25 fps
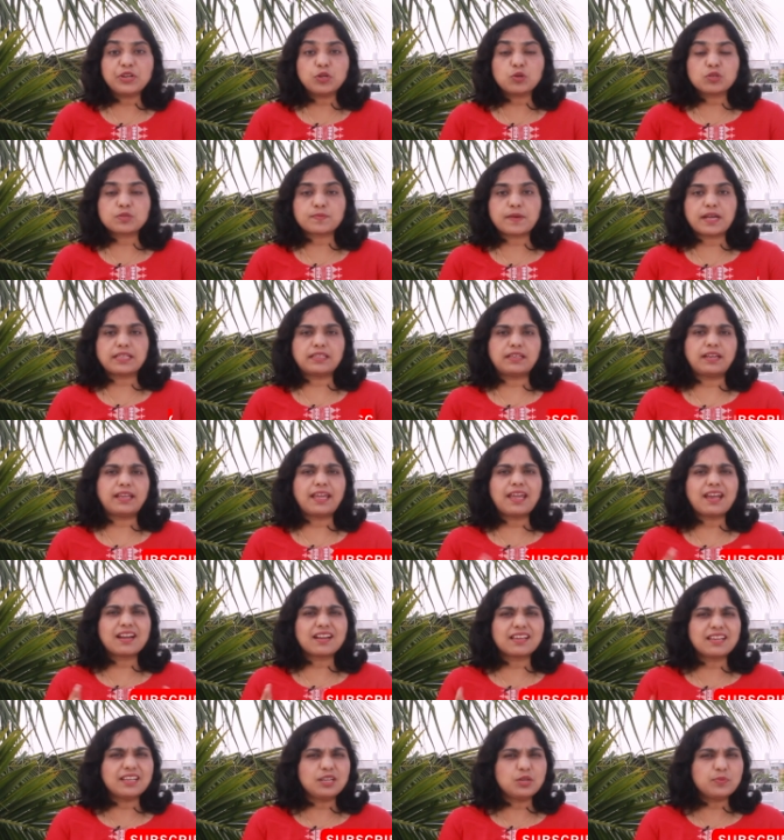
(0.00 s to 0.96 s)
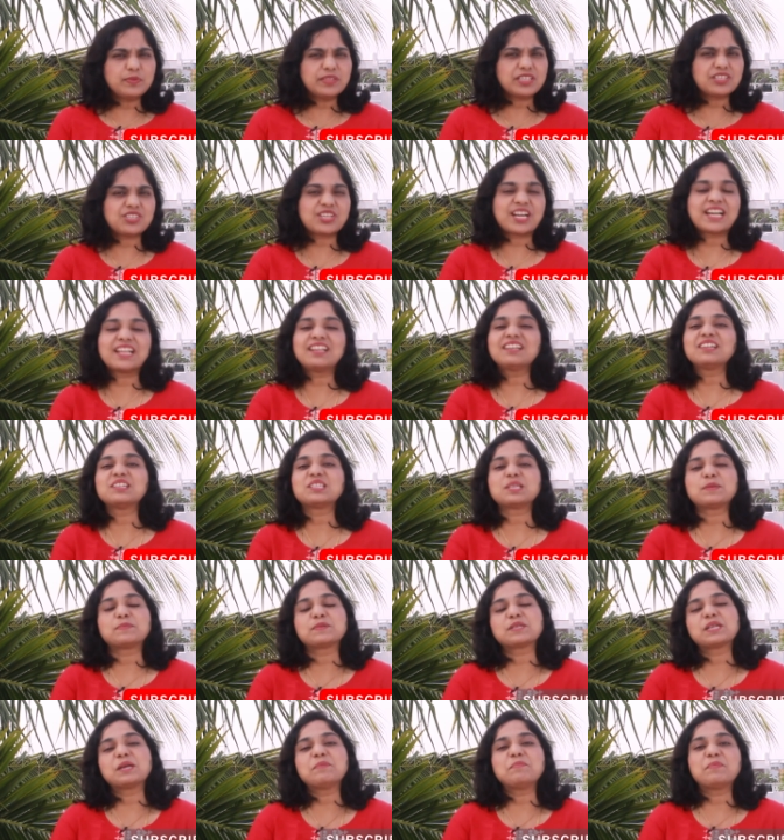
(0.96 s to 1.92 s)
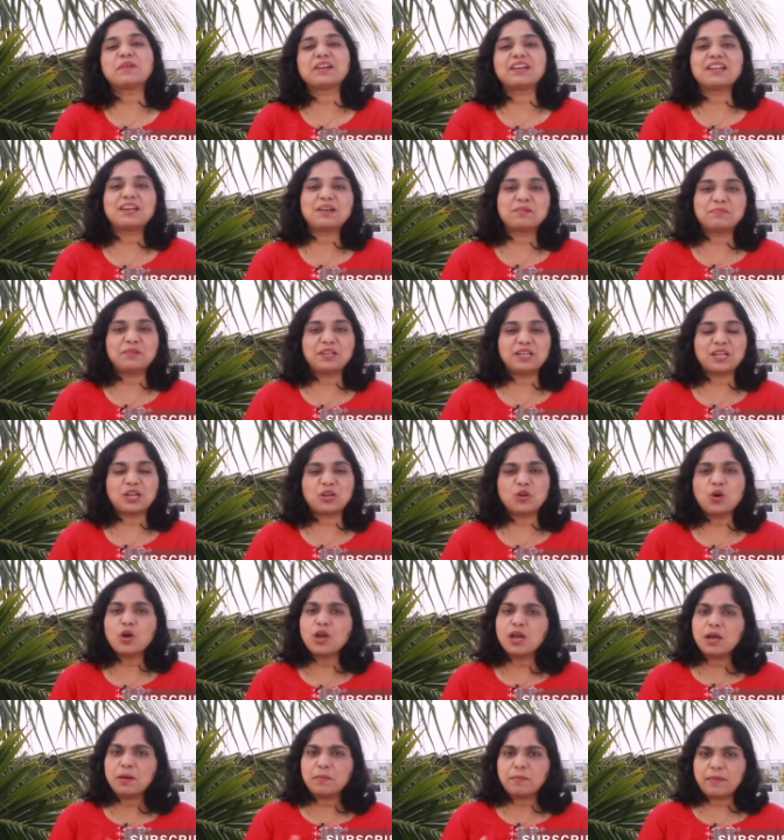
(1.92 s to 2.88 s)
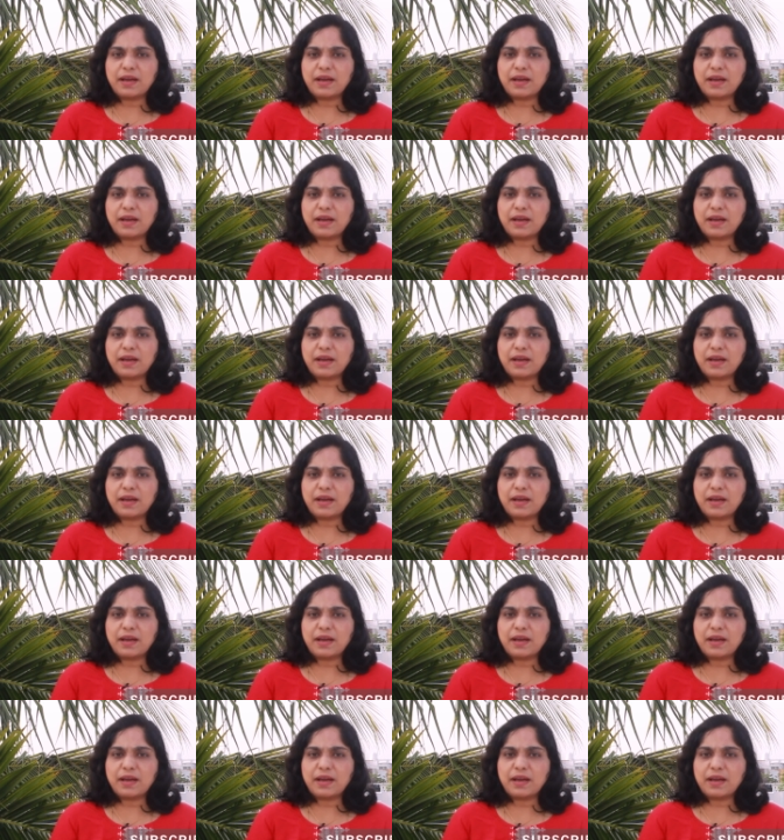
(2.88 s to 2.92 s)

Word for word: வீடியோஸ் பார்த்துருக்கேன் ஆனால் இன்னும் இந்த சேனலுக்கு சப்ஸ்கிரைப் பண்ணல அப்படின்னாலும்